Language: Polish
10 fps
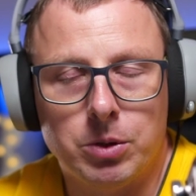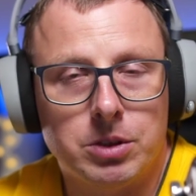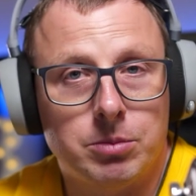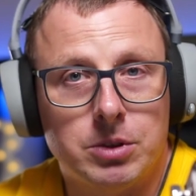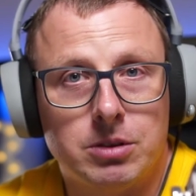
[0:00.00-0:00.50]

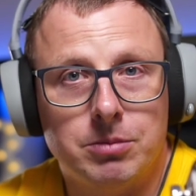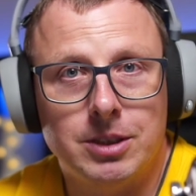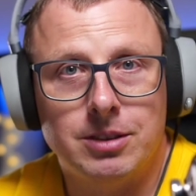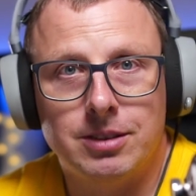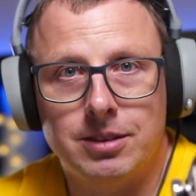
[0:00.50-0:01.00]
przełącze możemy
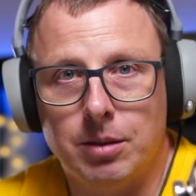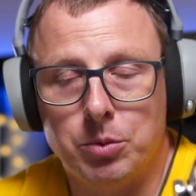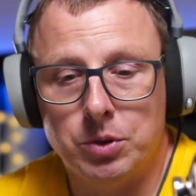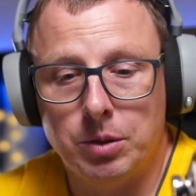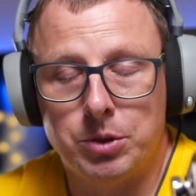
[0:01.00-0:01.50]
mieć,
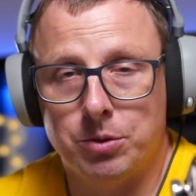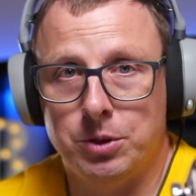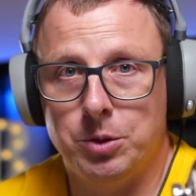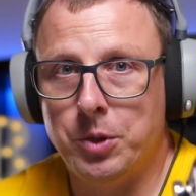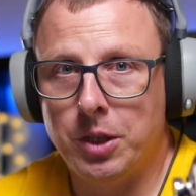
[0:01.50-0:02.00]
albo nie
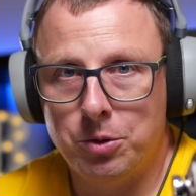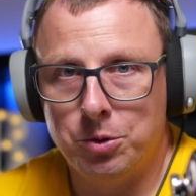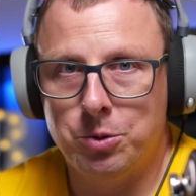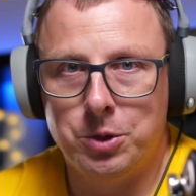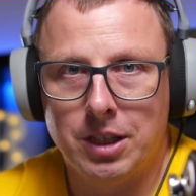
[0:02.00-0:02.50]
przełączyliśmy
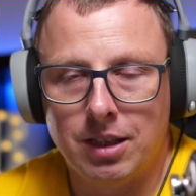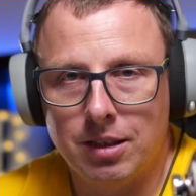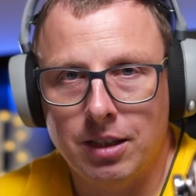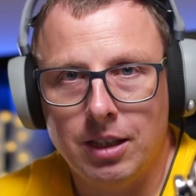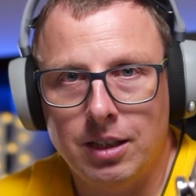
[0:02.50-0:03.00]
jakiegoś guzika
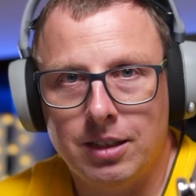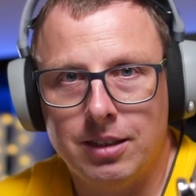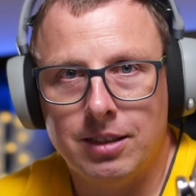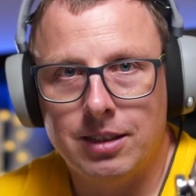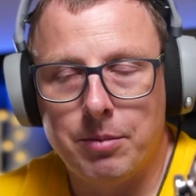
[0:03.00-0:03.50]
na
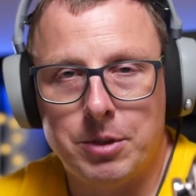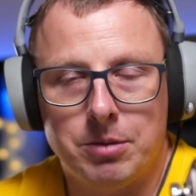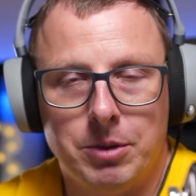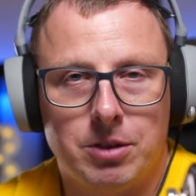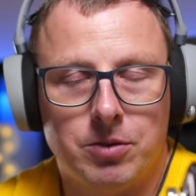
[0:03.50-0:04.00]
e,
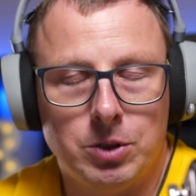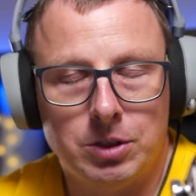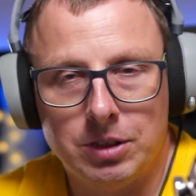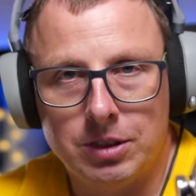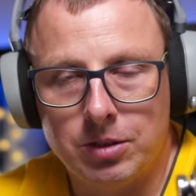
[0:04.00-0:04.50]
kamerze,
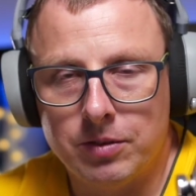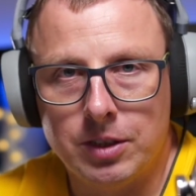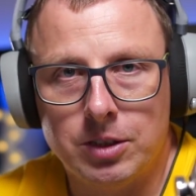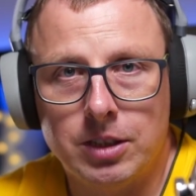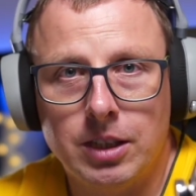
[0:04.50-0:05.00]
mikrofonie czy
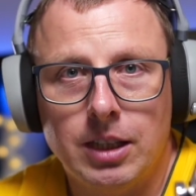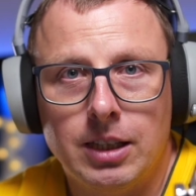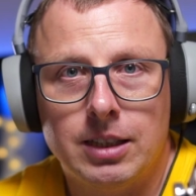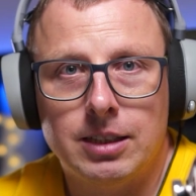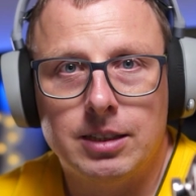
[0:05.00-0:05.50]
gdziekolwiek indziej,
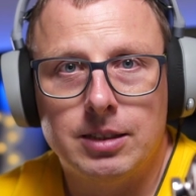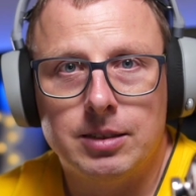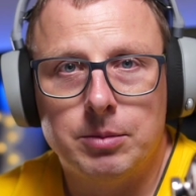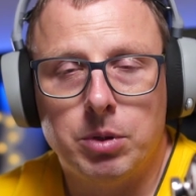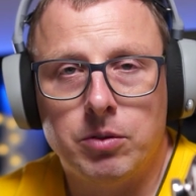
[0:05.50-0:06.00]

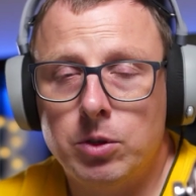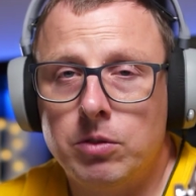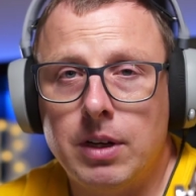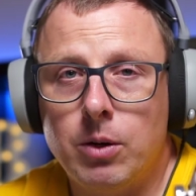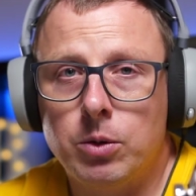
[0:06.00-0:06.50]
e,
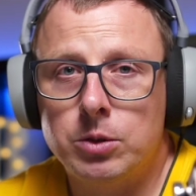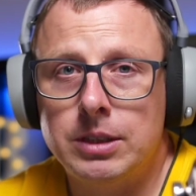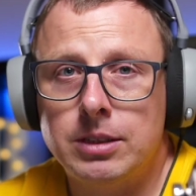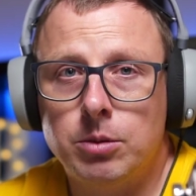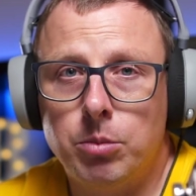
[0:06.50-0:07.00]
powodowało
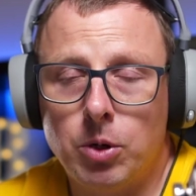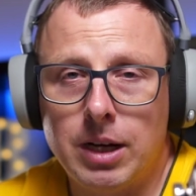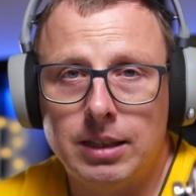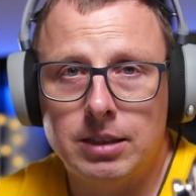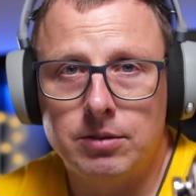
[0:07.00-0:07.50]
często
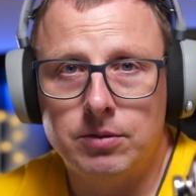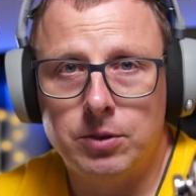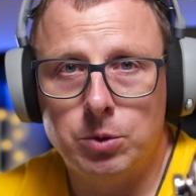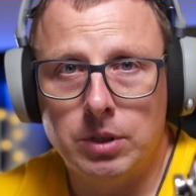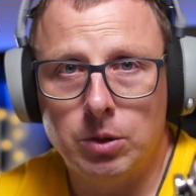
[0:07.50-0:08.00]
blokadę
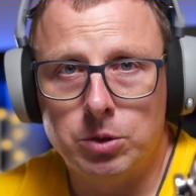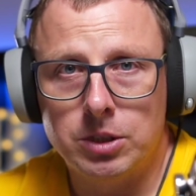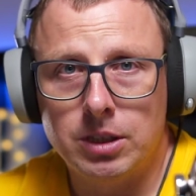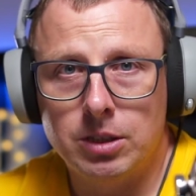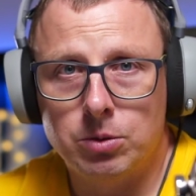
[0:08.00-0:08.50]
wśród
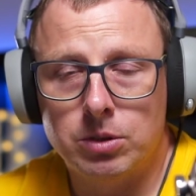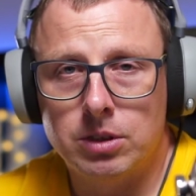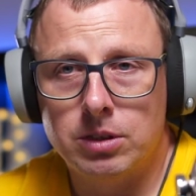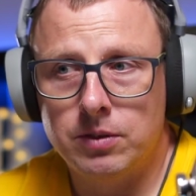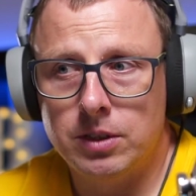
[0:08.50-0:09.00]
nauczycieli, którzy
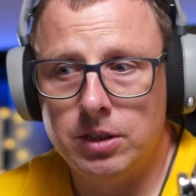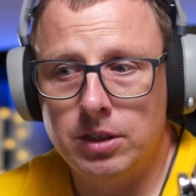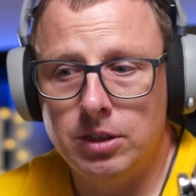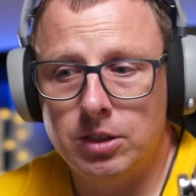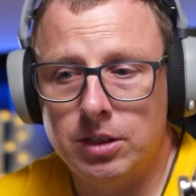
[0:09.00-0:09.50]

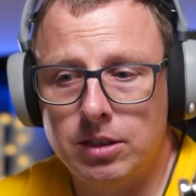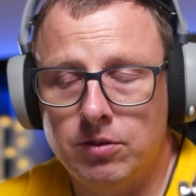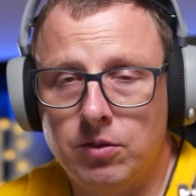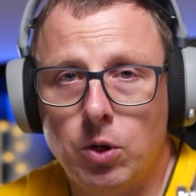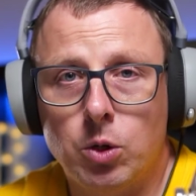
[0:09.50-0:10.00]
stwierdzili, że
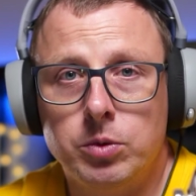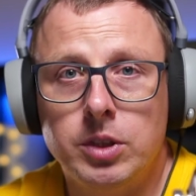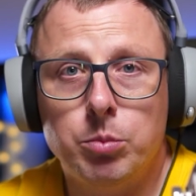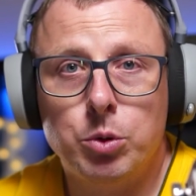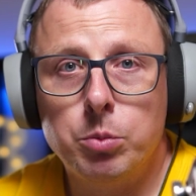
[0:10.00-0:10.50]
wolą
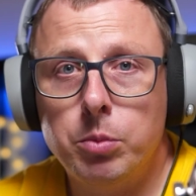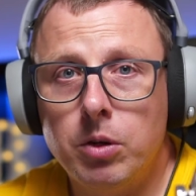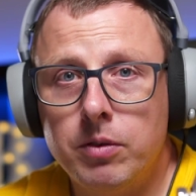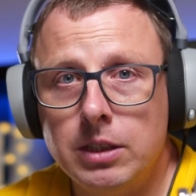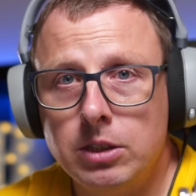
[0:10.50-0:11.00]
nie
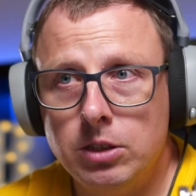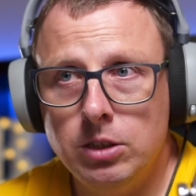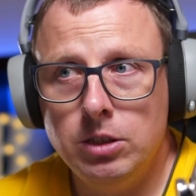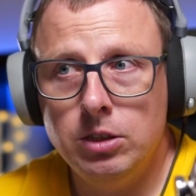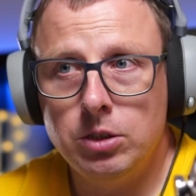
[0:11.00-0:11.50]
próbować
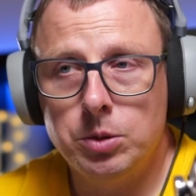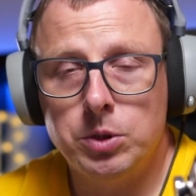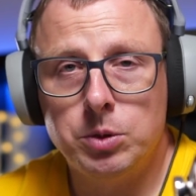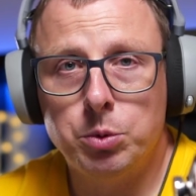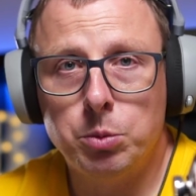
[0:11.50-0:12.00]
niż
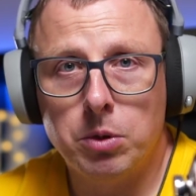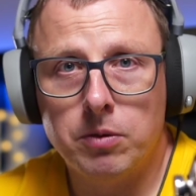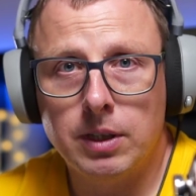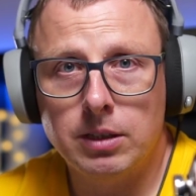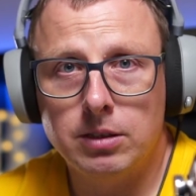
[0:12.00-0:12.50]

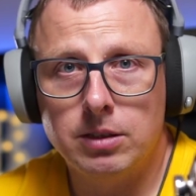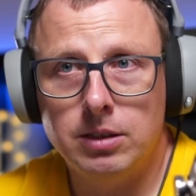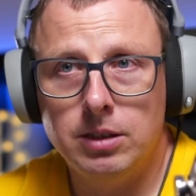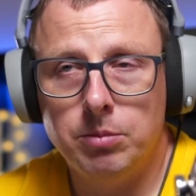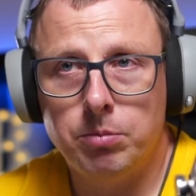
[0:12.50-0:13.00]
spróbować
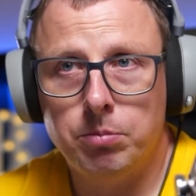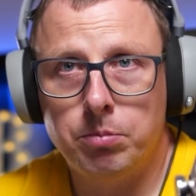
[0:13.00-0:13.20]
i